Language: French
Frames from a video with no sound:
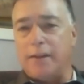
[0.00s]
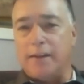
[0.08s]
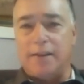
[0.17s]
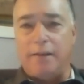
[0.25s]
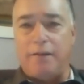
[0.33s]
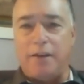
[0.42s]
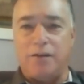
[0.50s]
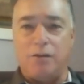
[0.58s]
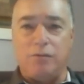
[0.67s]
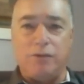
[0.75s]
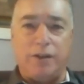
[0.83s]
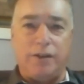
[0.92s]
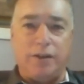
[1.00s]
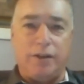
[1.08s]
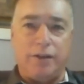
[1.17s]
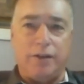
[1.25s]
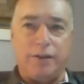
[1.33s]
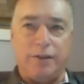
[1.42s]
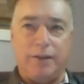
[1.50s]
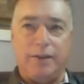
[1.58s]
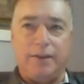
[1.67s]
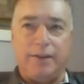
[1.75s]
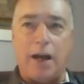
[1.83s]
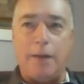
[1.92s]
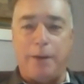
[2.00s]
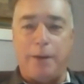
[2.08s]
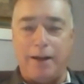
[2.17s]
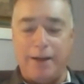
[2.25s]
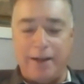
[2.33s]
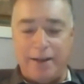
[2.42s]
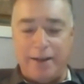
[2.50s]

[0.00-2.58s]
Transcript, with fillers: dans sa façon d'en parler.